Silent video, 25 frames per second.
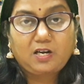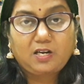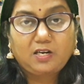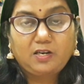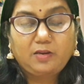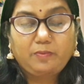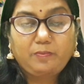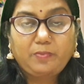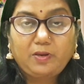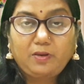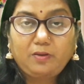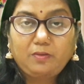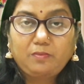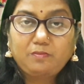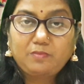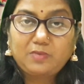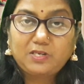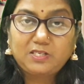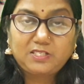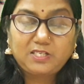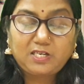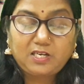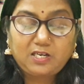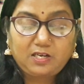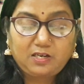खाने में
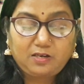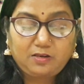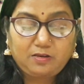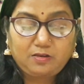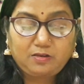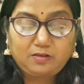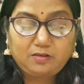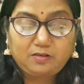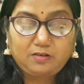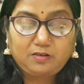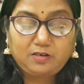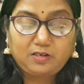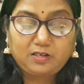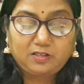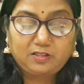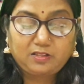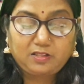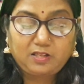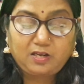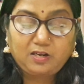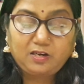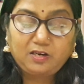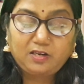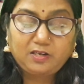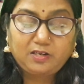मज़ा लग
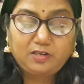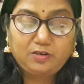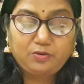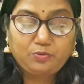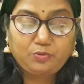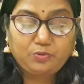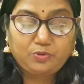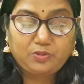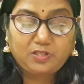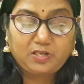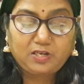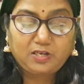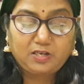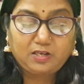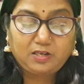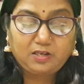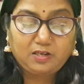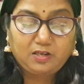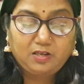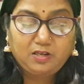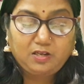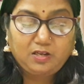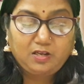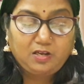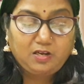अलग ही होता है
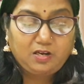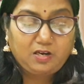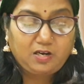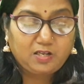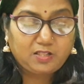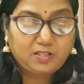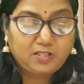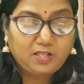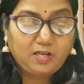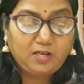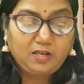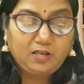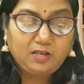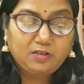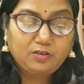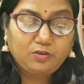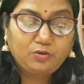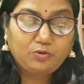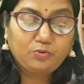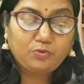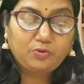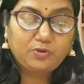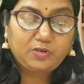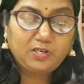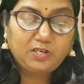अतः
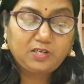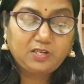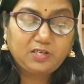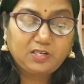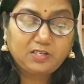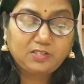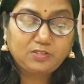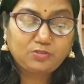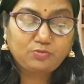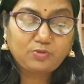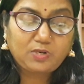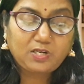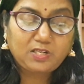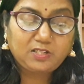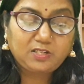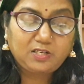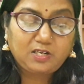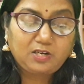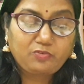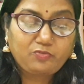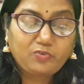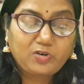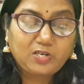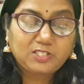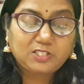रोटी के स्वाद
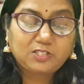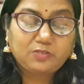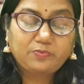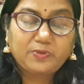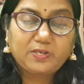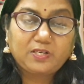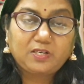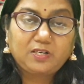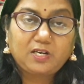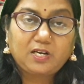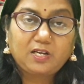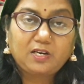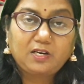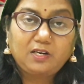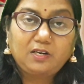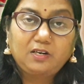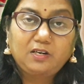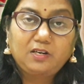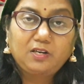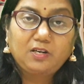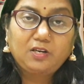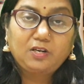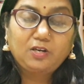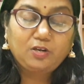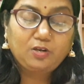का वास्तविक कारण
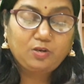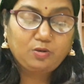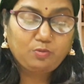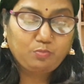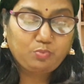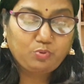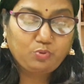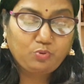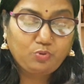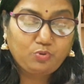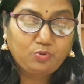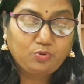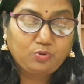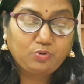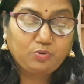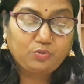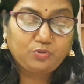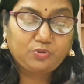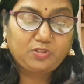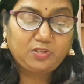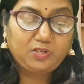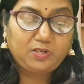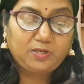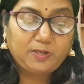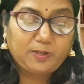भूख
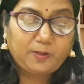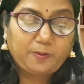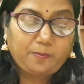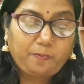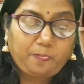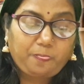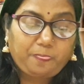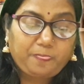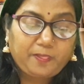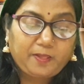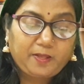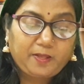होती है